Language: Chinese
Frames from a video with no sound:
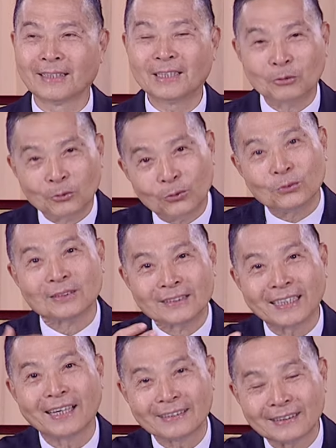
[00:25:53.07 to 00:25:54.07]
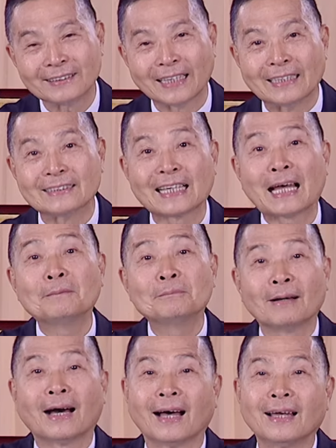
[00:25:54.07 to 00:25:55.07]
因为服务人员点餐
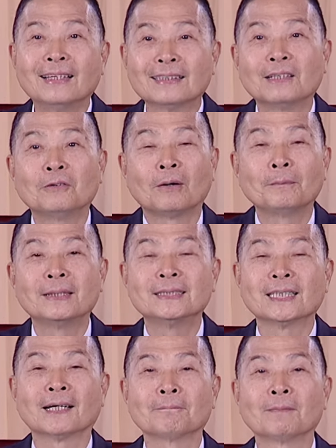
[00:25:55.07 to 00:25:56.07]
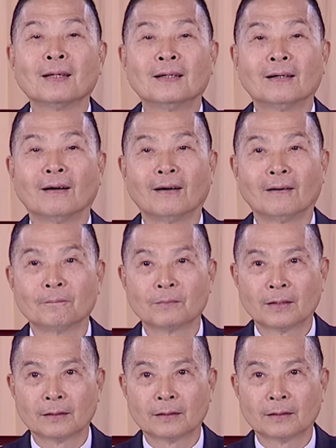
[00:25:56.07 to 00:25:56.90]
嘛，各方面这样，好。